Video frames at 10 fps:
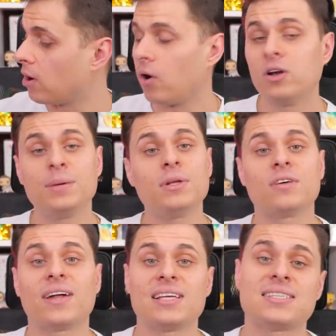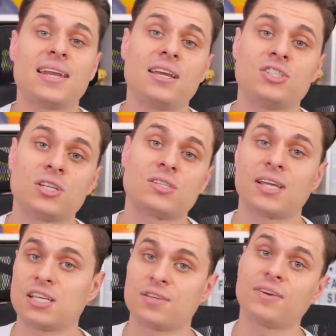o limitowanej serii, gdzie
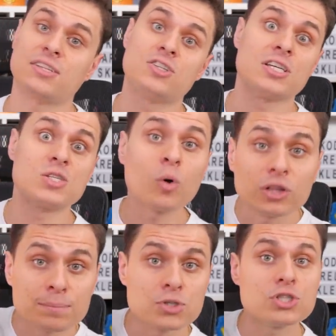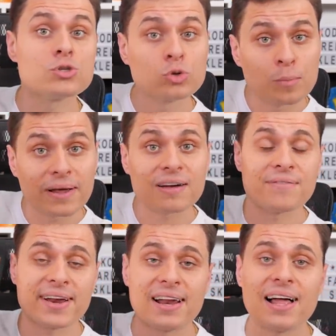dostajecie w gratisie złoty przycisk youtubera
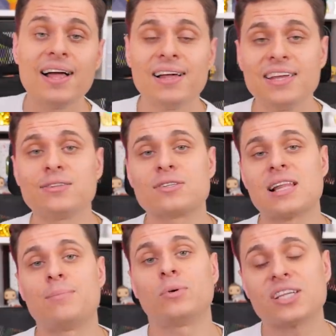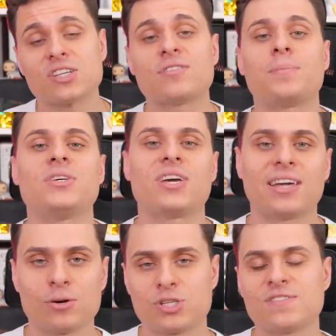Farala. Link do sklepu też jest w opisie.
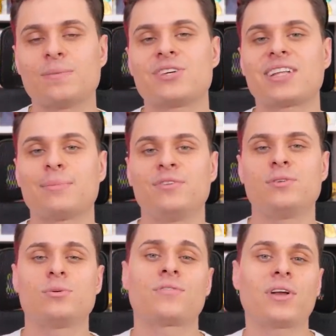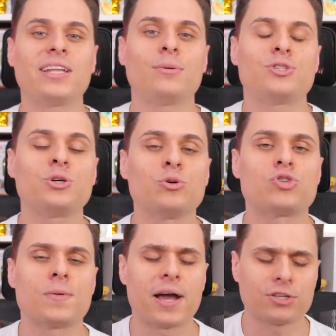Ja już się z wami żegnam i widzimy się w kolejnym odcinku.
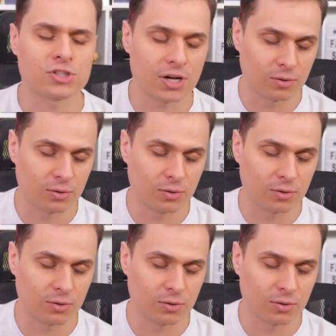Trzymajcie się,